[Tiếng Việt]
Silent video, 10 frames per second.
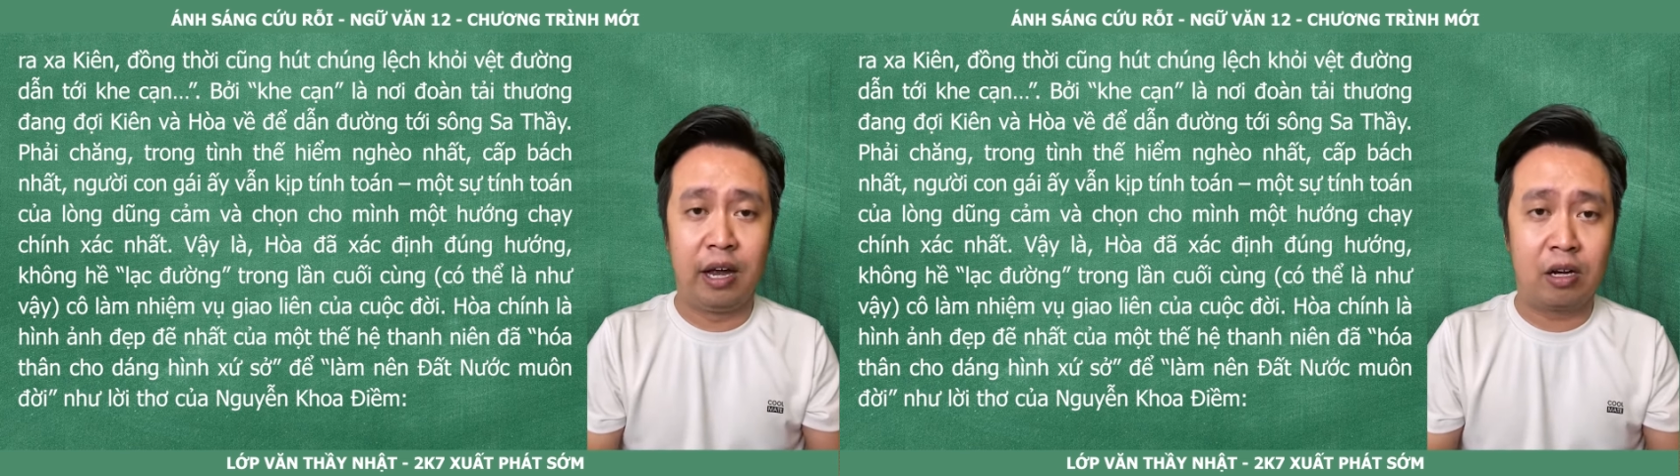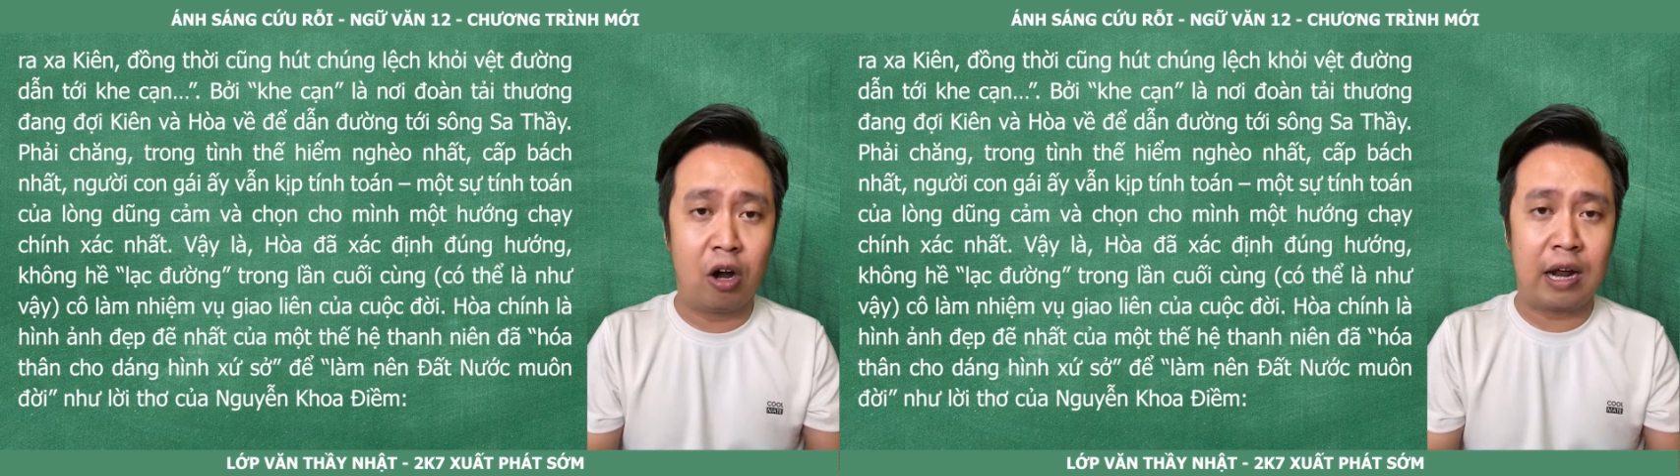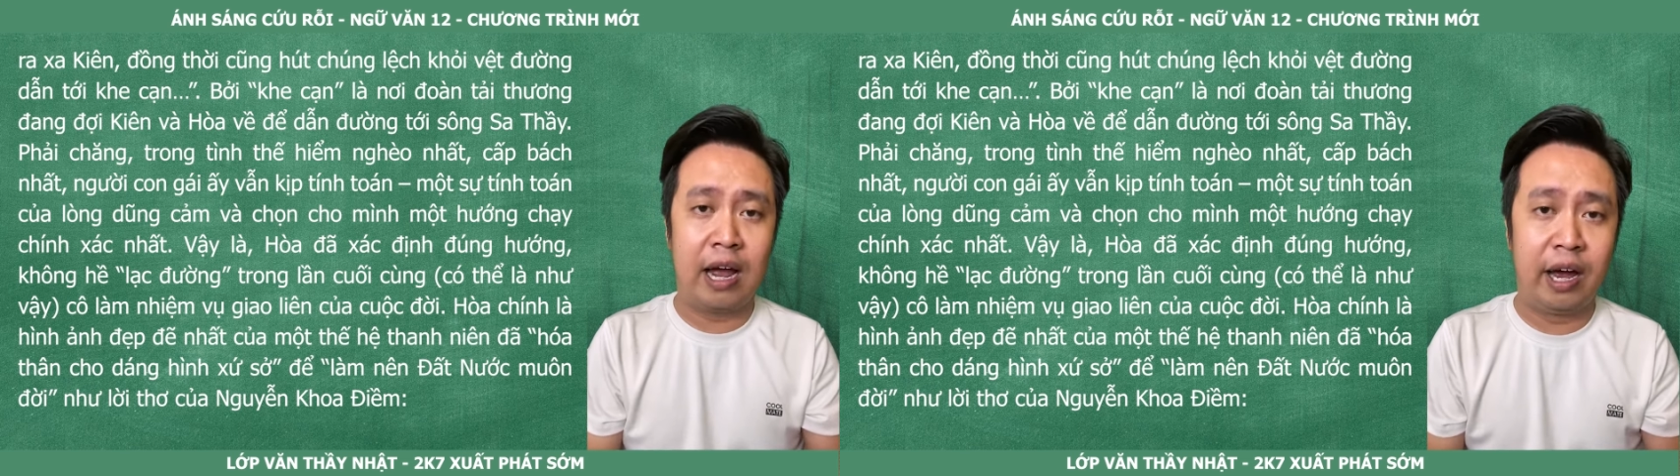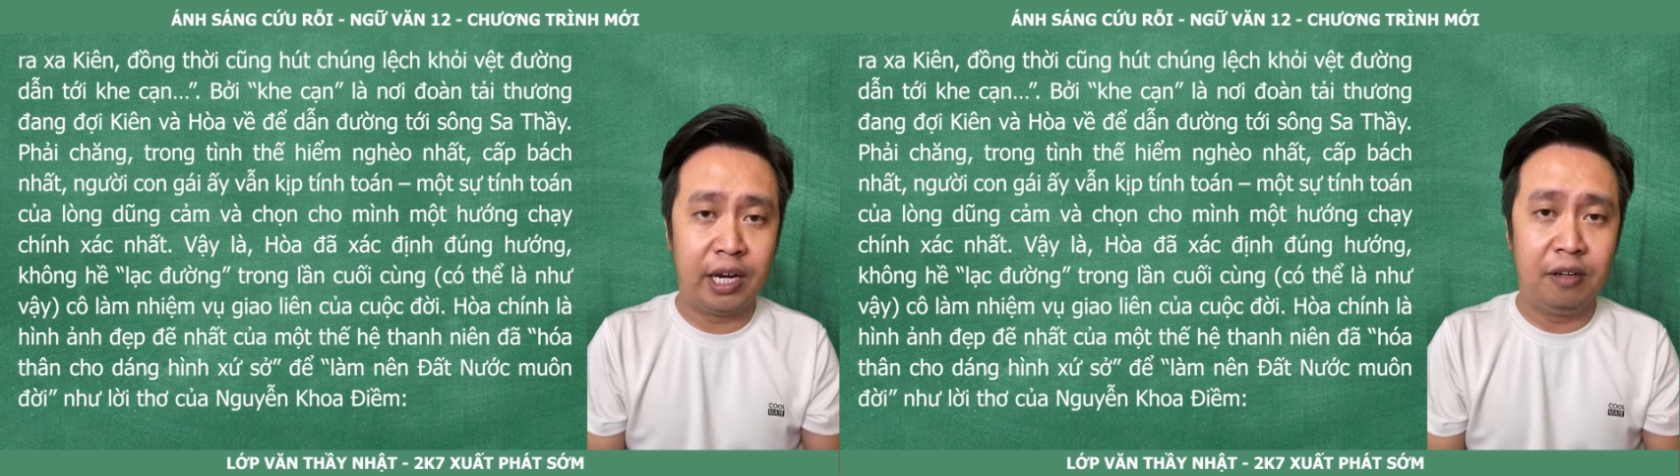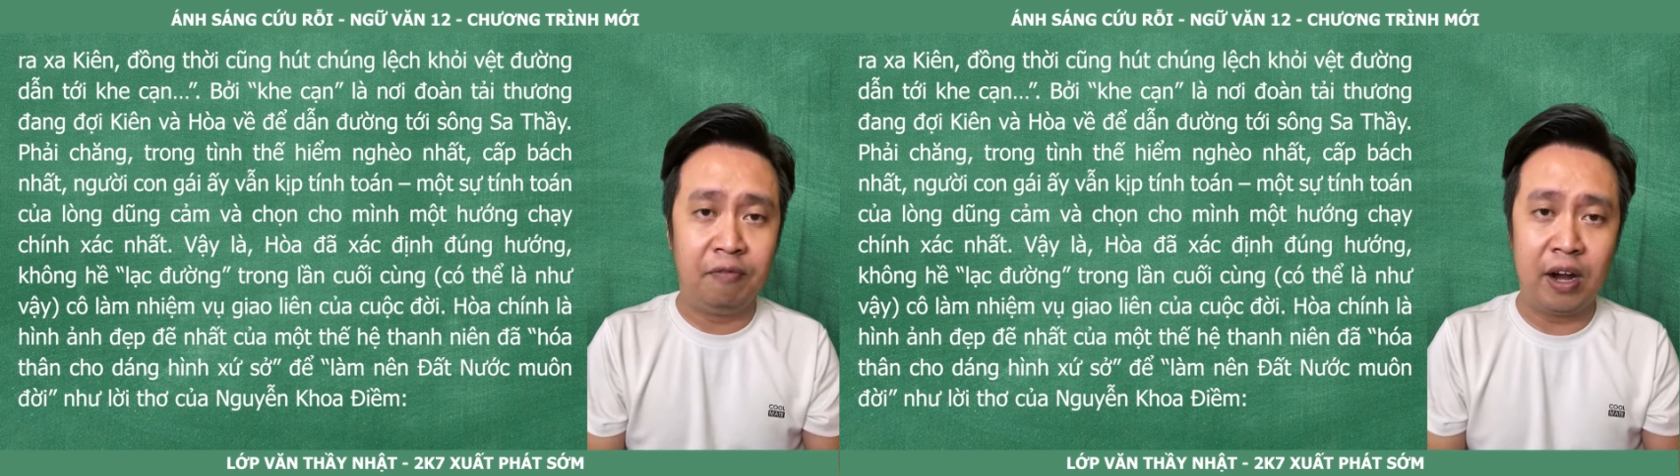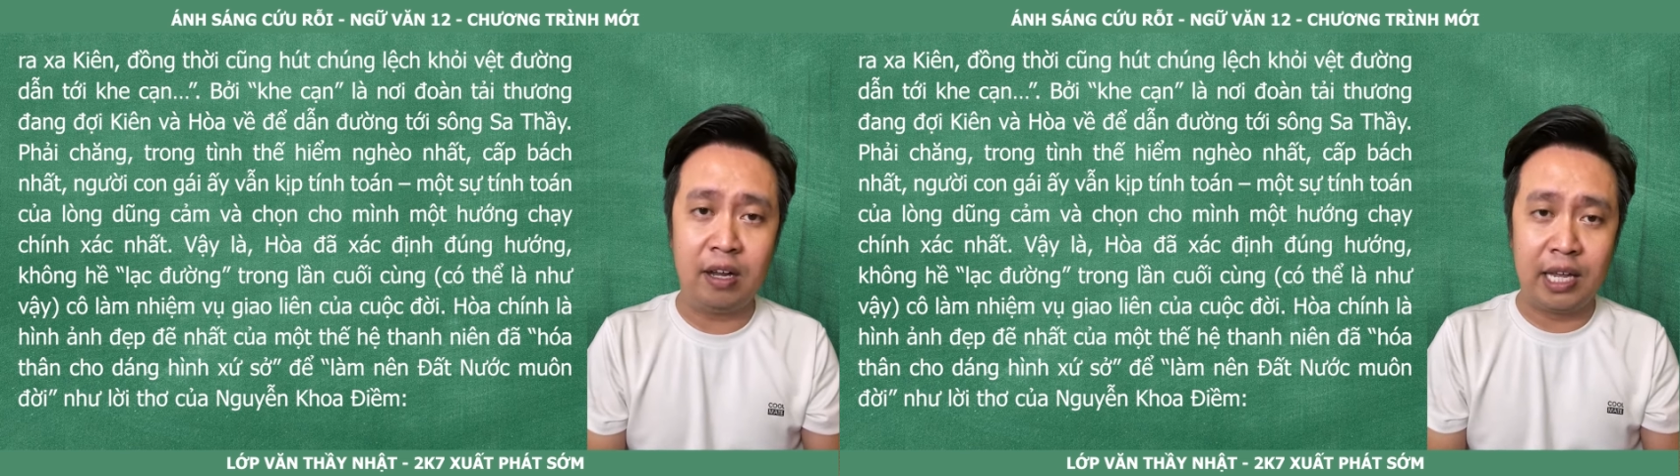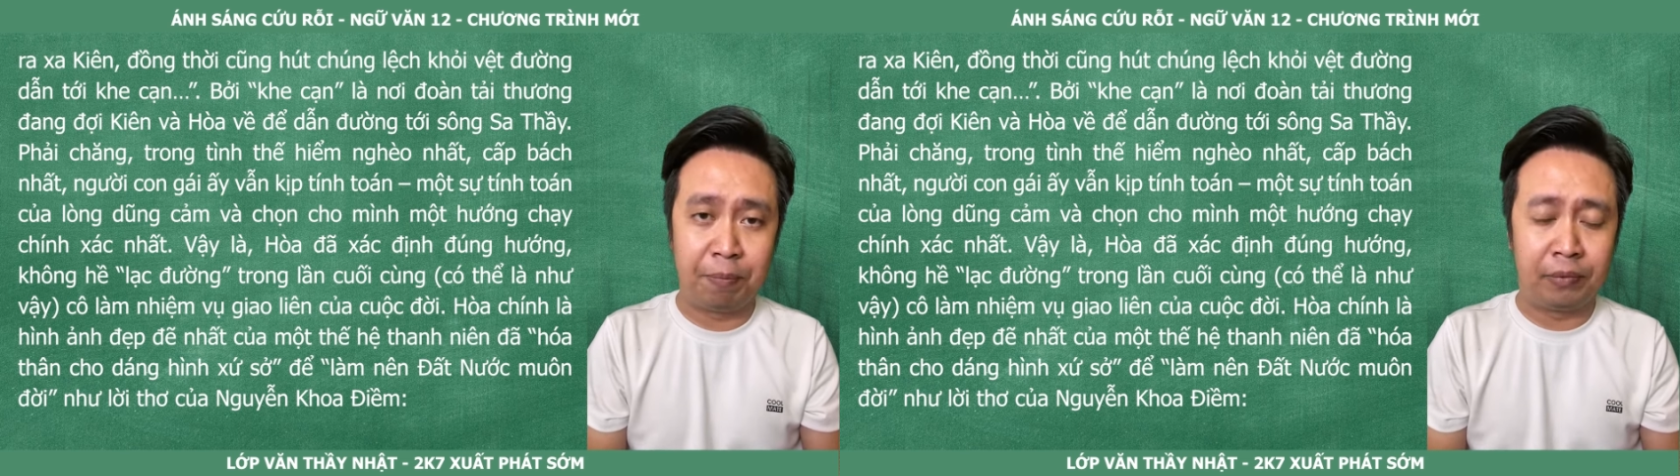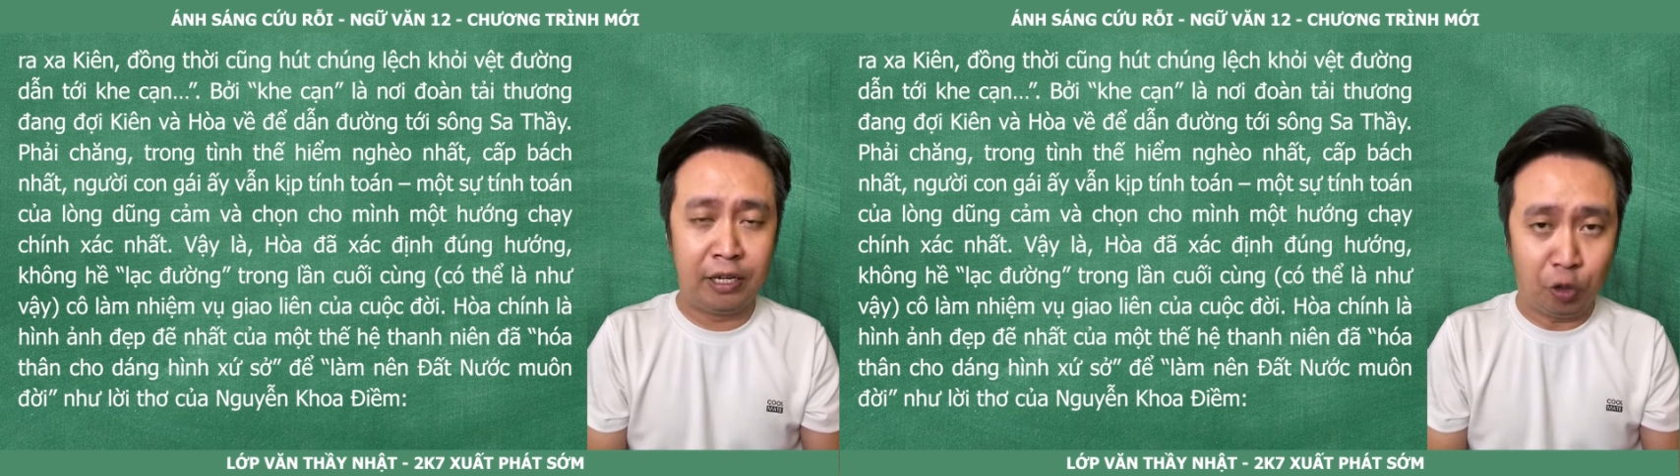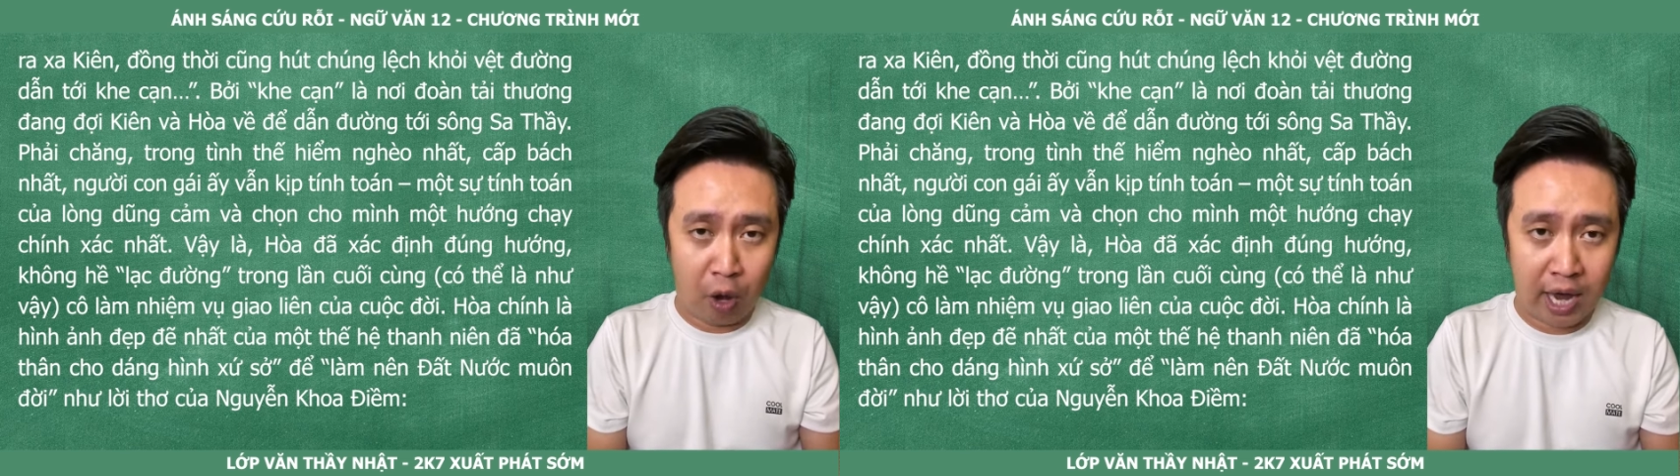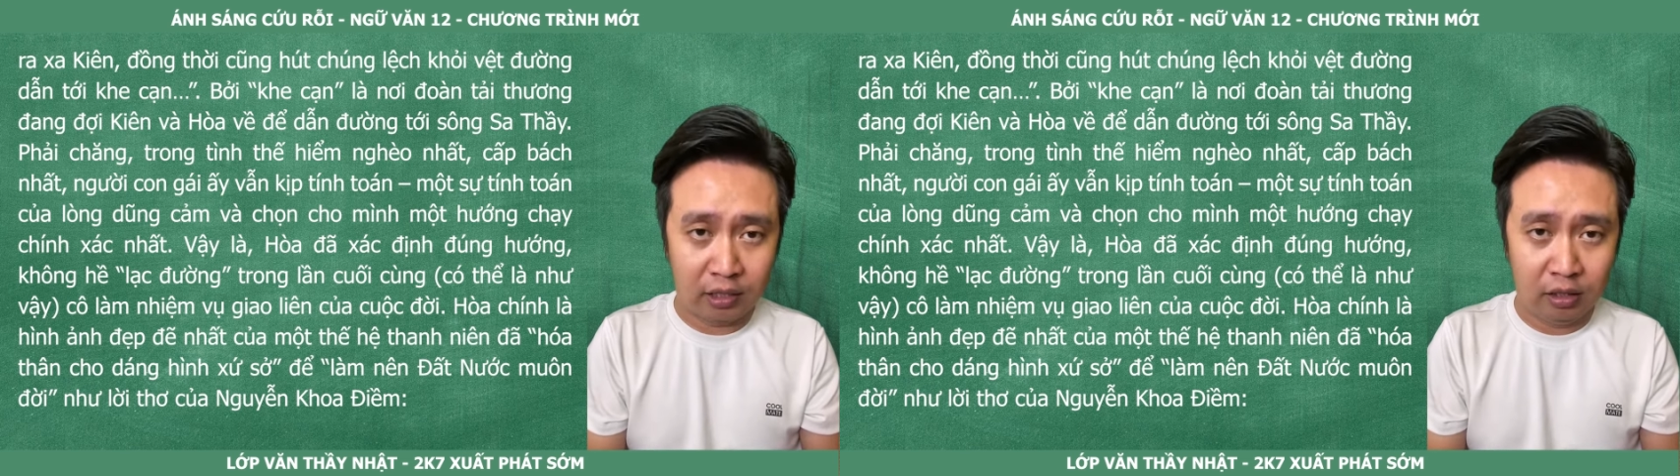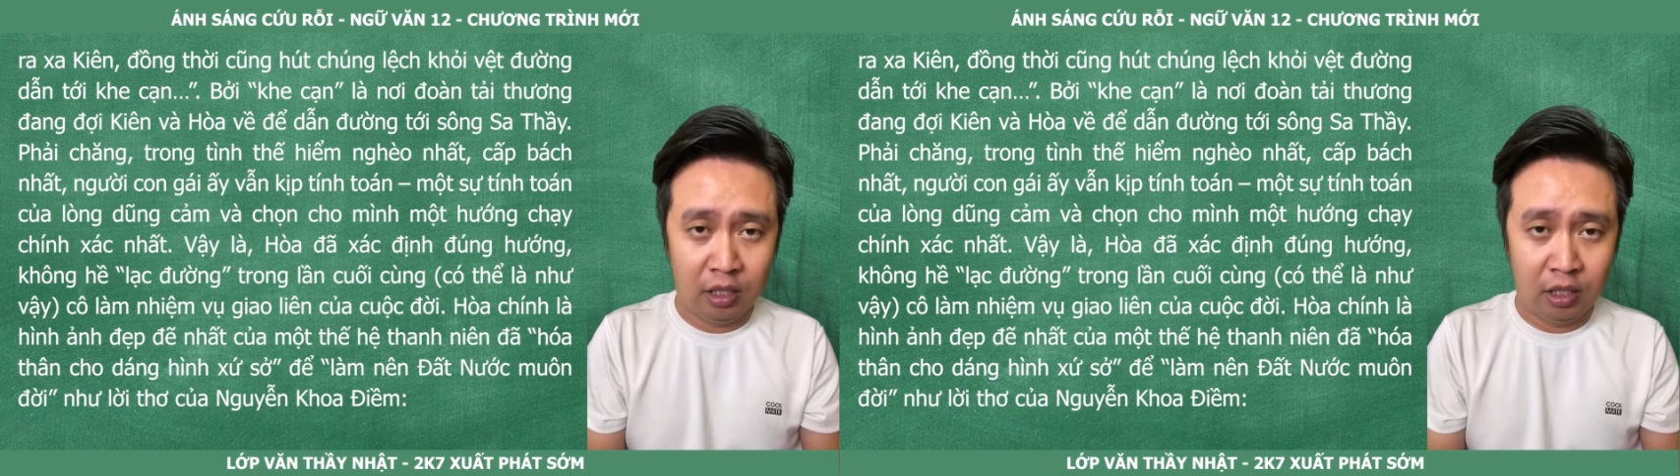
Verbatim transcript: con gái ấy vẫn kịp tính toán